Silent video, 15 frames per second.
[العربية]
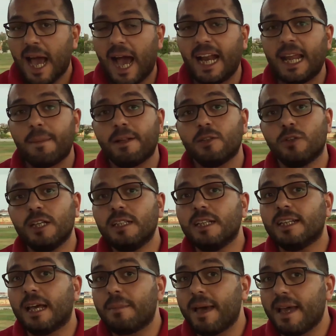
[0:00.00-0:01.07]
على من يريد
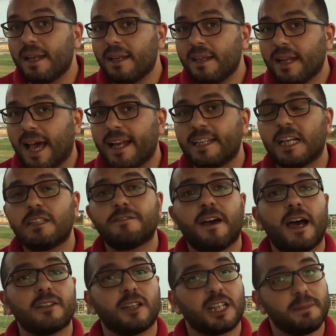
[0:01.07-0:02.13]
الجمال أن
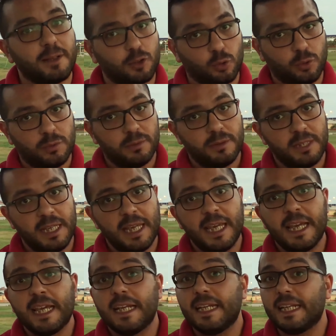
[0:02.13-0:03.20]
يدفع ضريبته
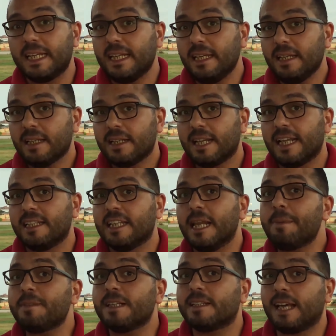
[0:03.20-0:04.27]
ليه؟ لأن
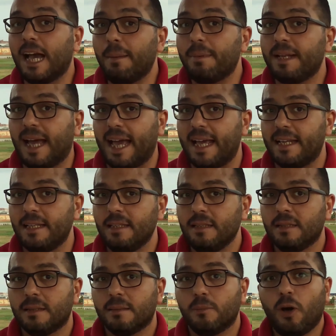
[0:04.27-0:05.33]
لبس الكعب العالي
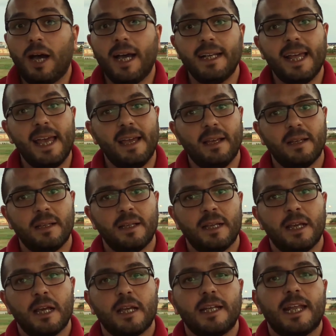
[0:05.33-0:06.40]
معاناة
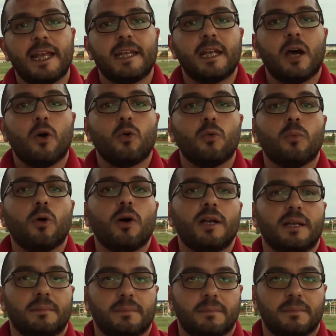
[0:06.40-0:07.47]
لأنه
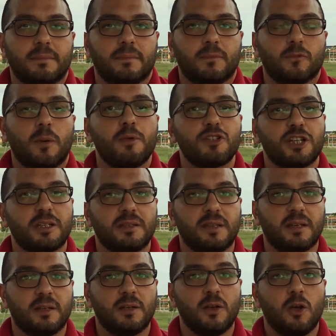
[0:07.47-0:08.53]
مؤلم
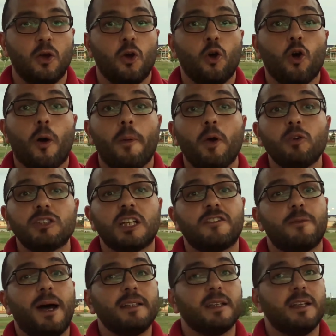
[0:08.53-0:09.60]
وبشدة وبيوصل في
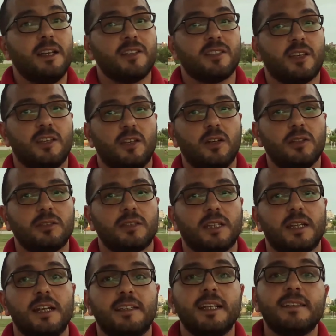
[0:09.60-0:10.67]
بعض الإحصائيات
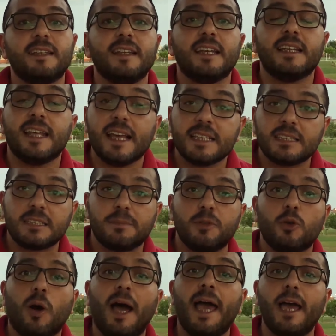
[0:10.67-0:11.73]
إن تلت الإناث
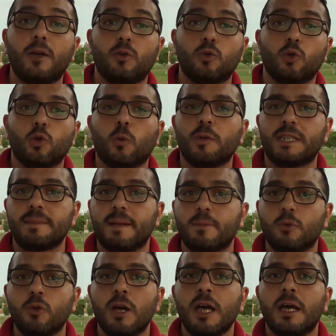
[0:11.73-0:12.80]
بيعانوا
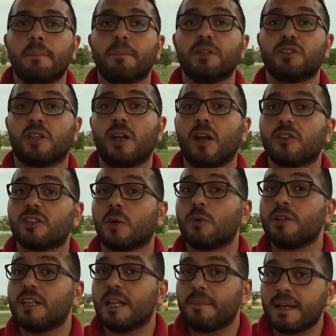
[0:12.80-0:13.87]
وبسببه من ضرر
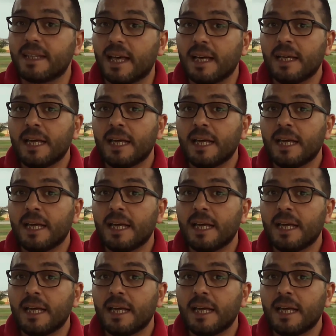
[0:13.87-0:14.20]
طويل المدى